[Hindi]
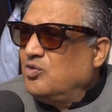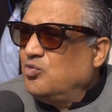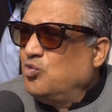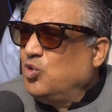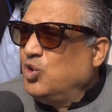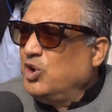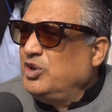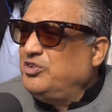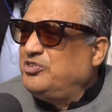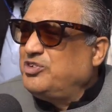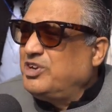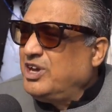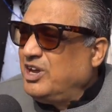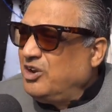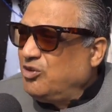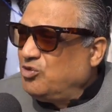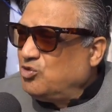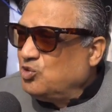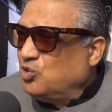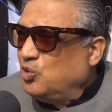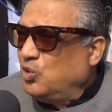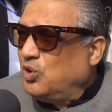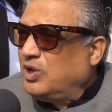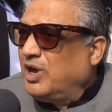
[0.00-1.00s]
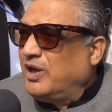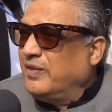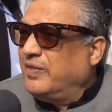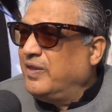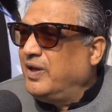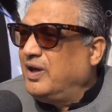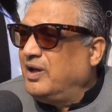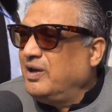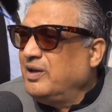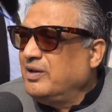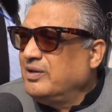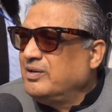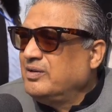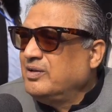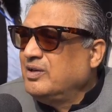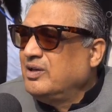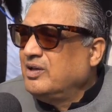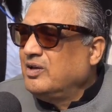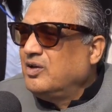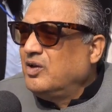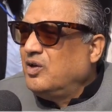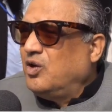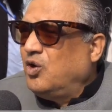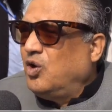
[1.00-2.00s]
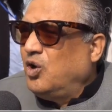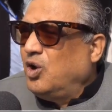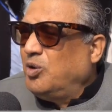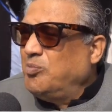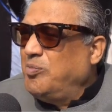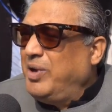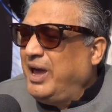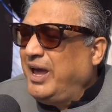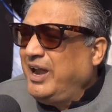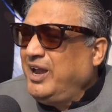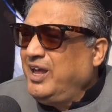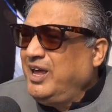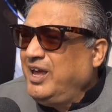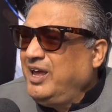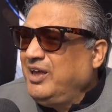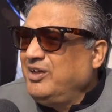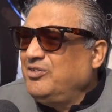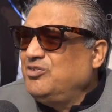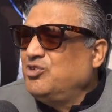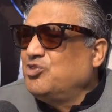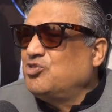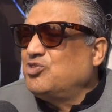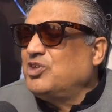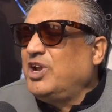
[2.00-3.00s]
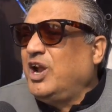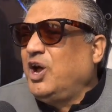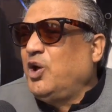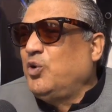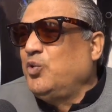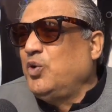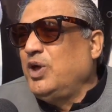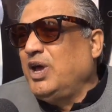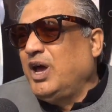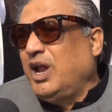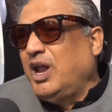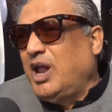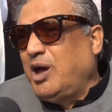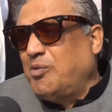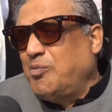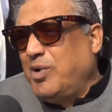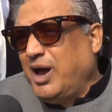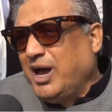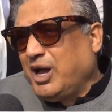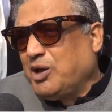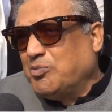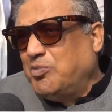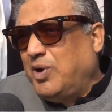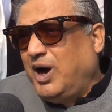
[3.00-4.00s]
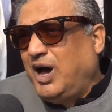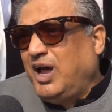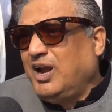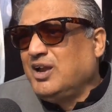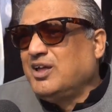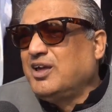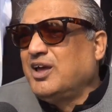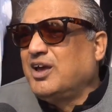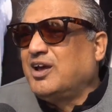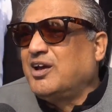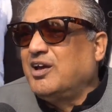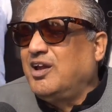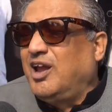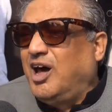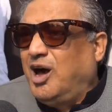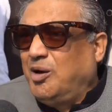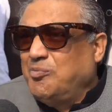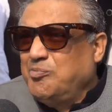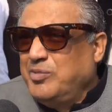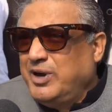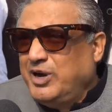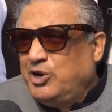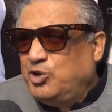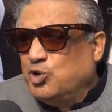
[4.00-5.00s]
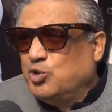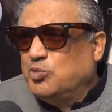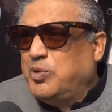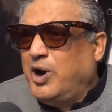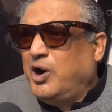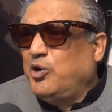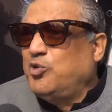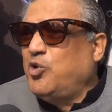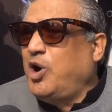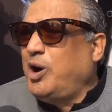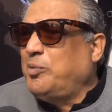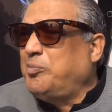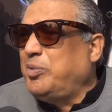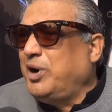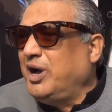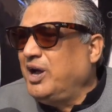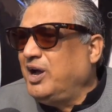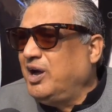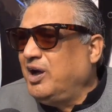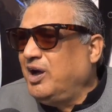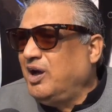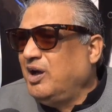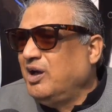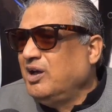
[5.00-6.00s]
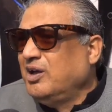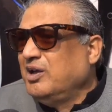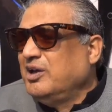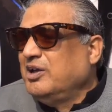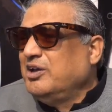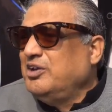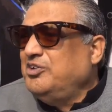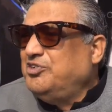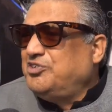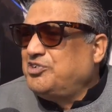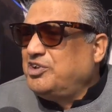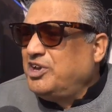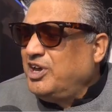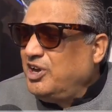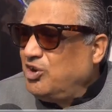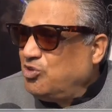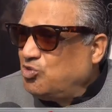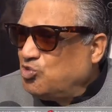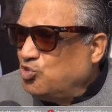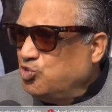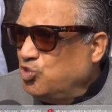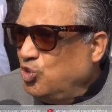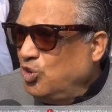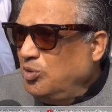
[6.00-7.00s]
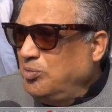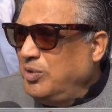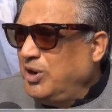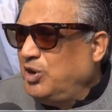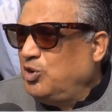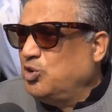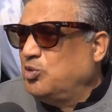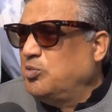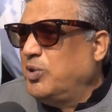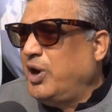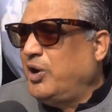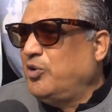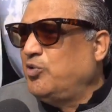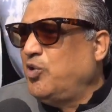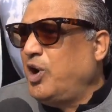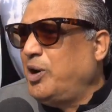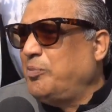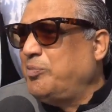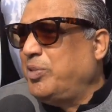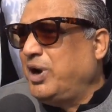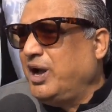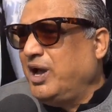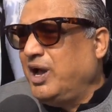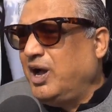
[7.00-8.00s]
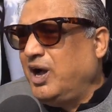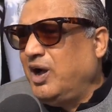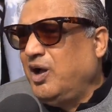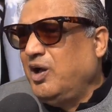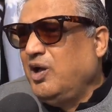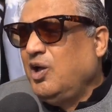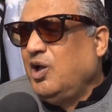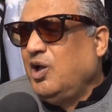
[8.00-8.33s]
वो इश्क रसूल का था और मैंने जिस तरह उन्हें अलामा इकबाल के कलाम में डूबा हुआ पाया इश्क रसूल में डूबा हुआ पाया